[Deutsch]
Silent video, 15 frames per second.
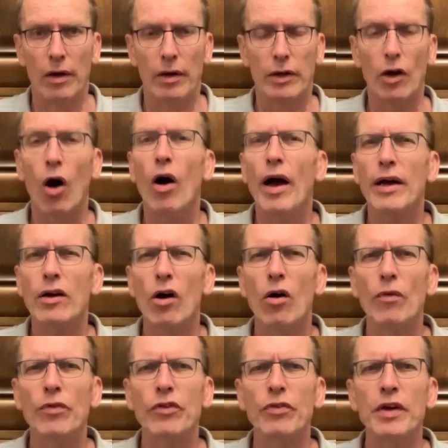Ja, ein
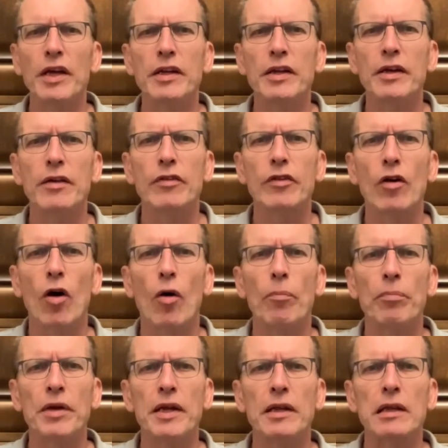ganz wichtiges
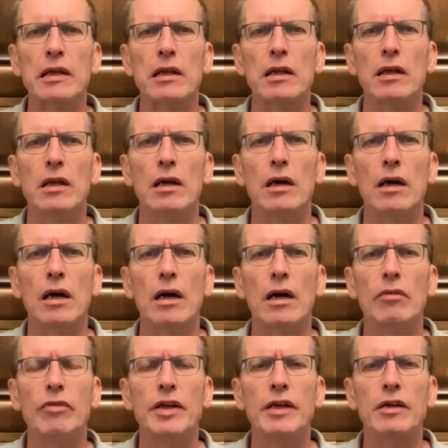Kapitel
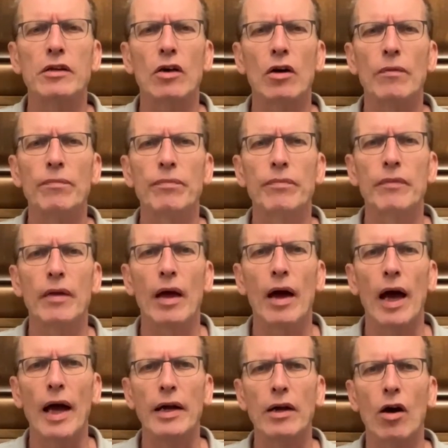äh, wird dann
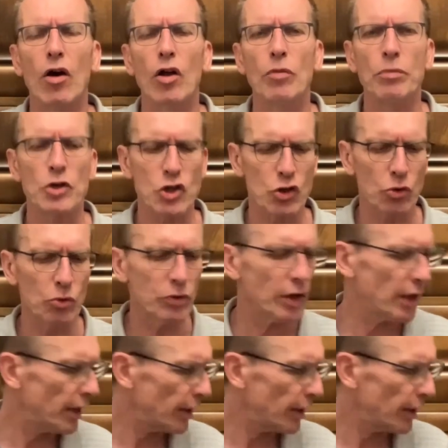eine halbe Stunde